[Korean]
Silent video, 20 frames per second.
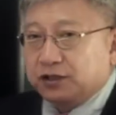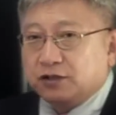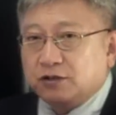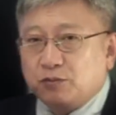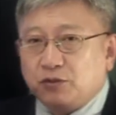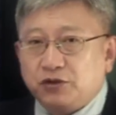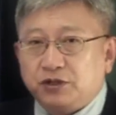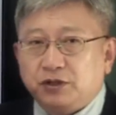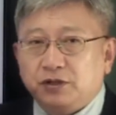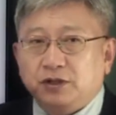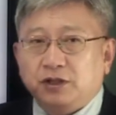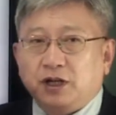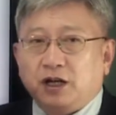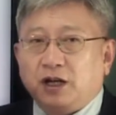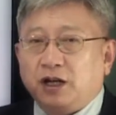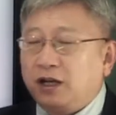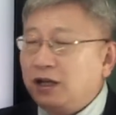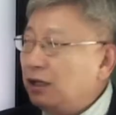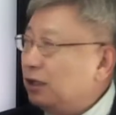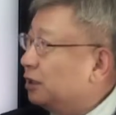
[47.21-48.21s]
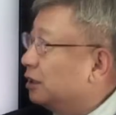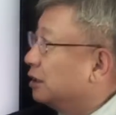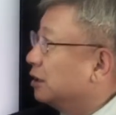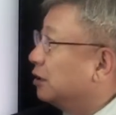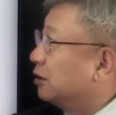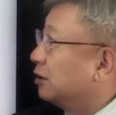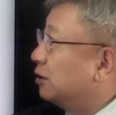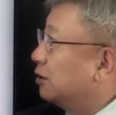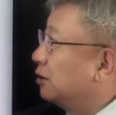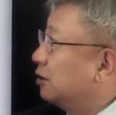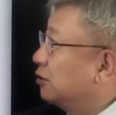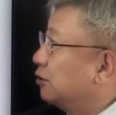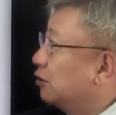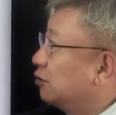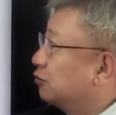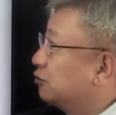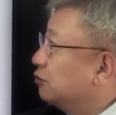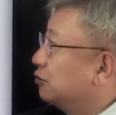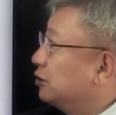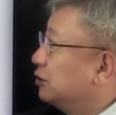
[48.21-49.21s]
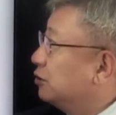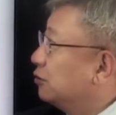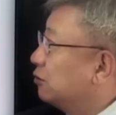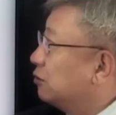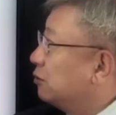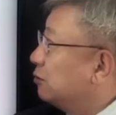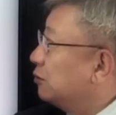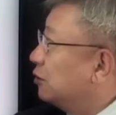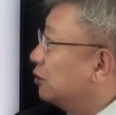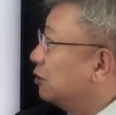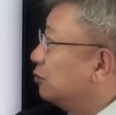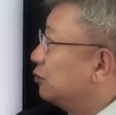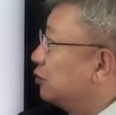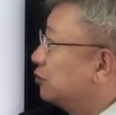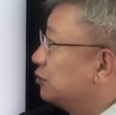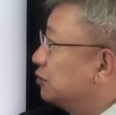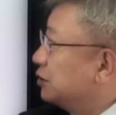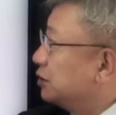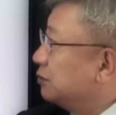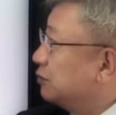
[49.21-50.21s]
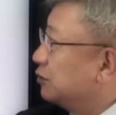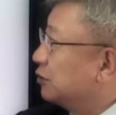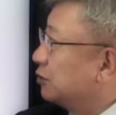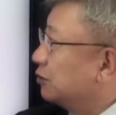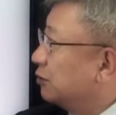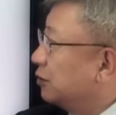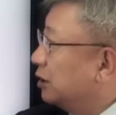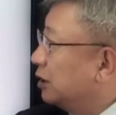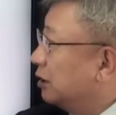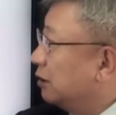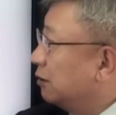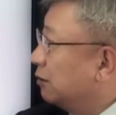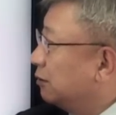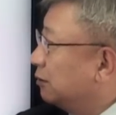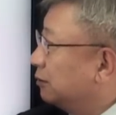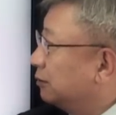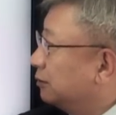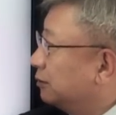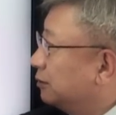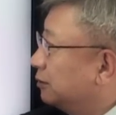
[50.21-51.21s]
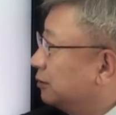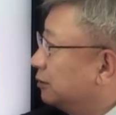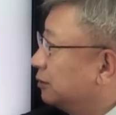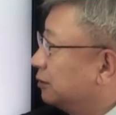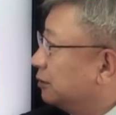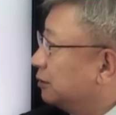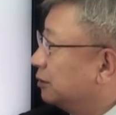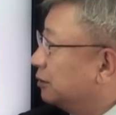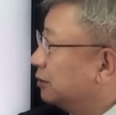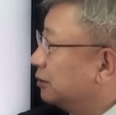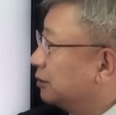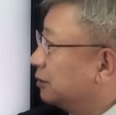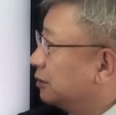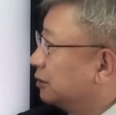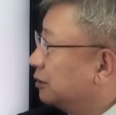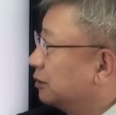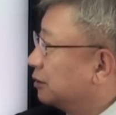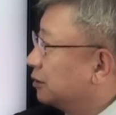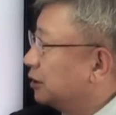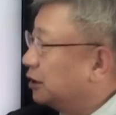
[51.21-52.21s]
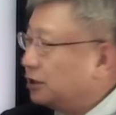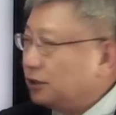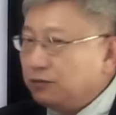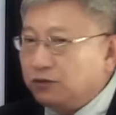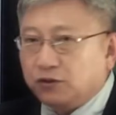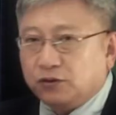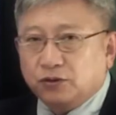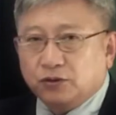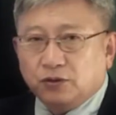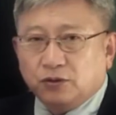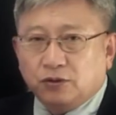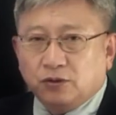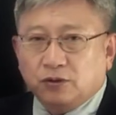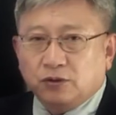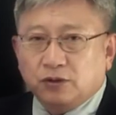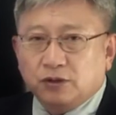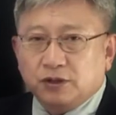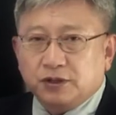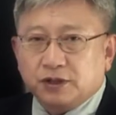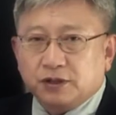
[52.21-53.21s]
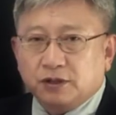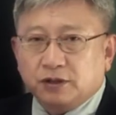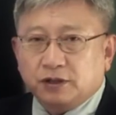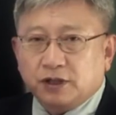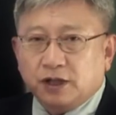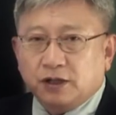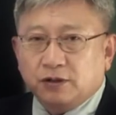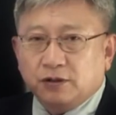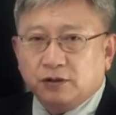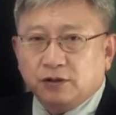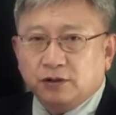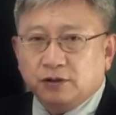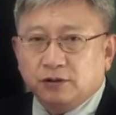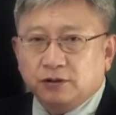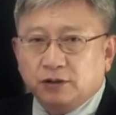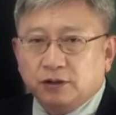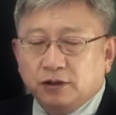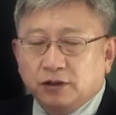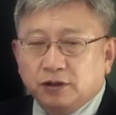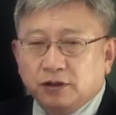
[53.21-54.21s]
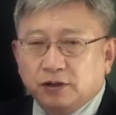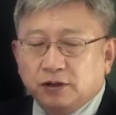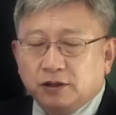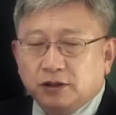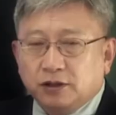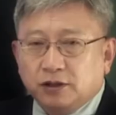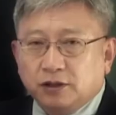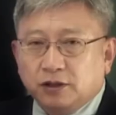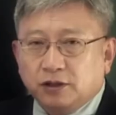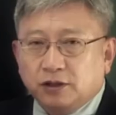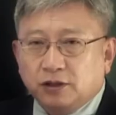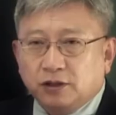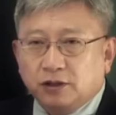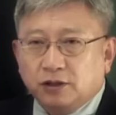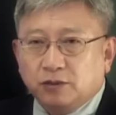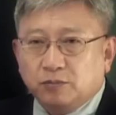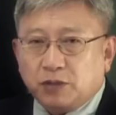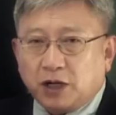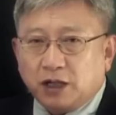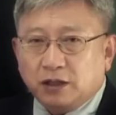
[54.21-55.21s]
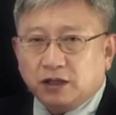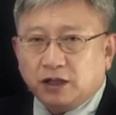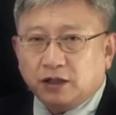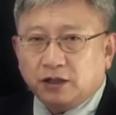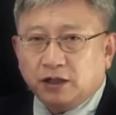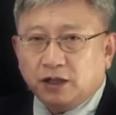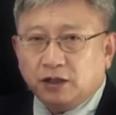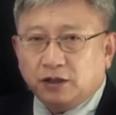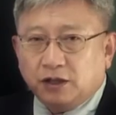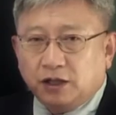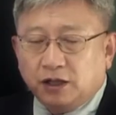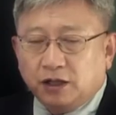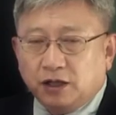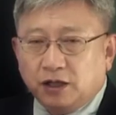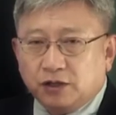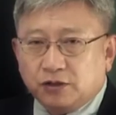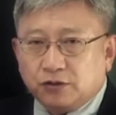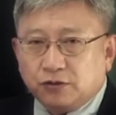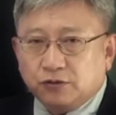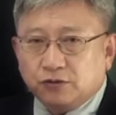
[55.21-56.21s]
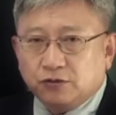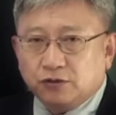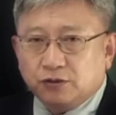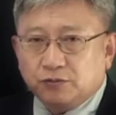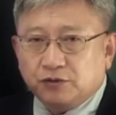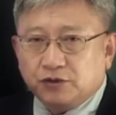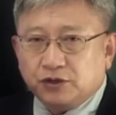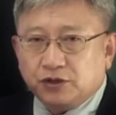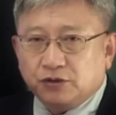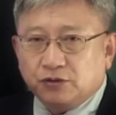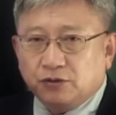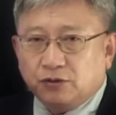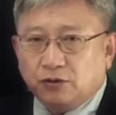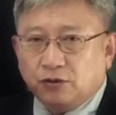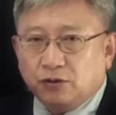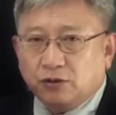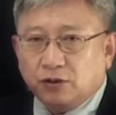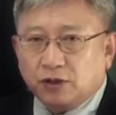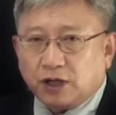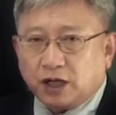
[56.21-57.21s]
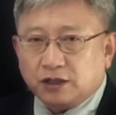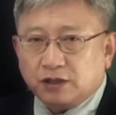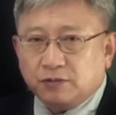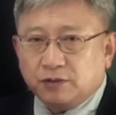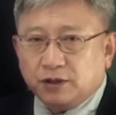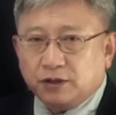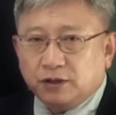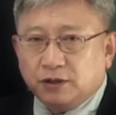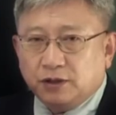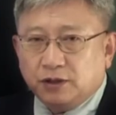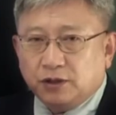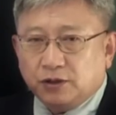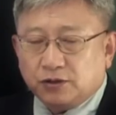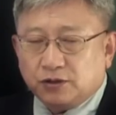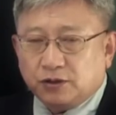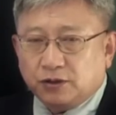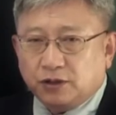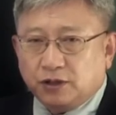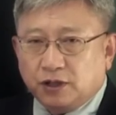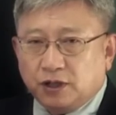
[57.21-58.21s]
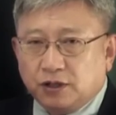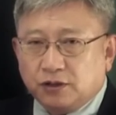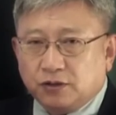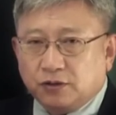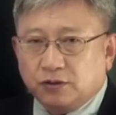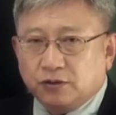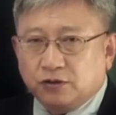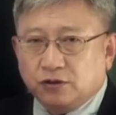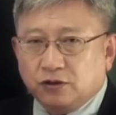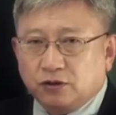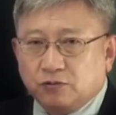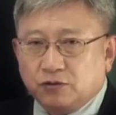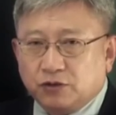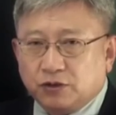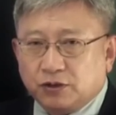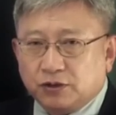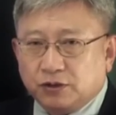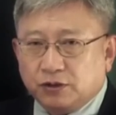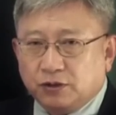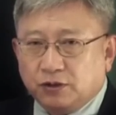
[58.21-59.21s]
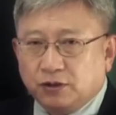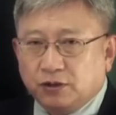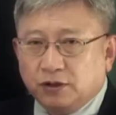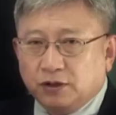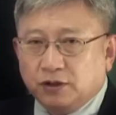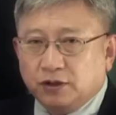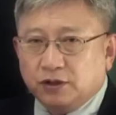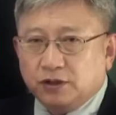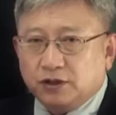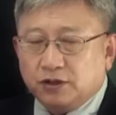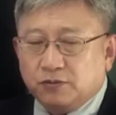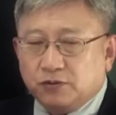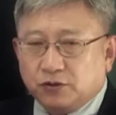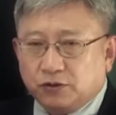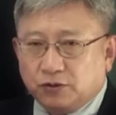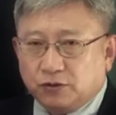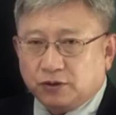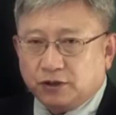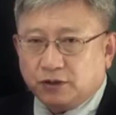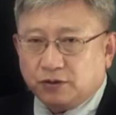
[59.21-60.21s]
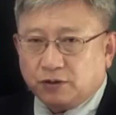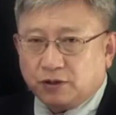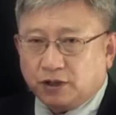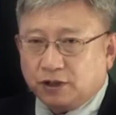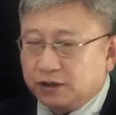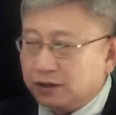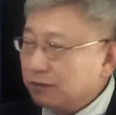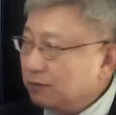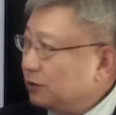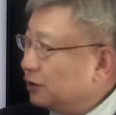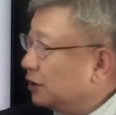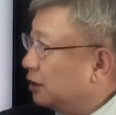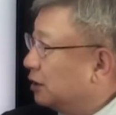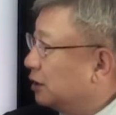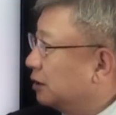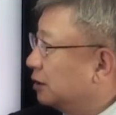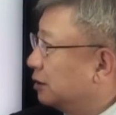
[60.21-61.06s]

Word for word: 지금 보시는 게 열두리도 표준 심전도예요. 심전도를 찍을 때는 팔다리에 4개의 전극을 붙이고 가슴에는 6개의 전극을 붙여서 심전도를 기록하게 됩니다.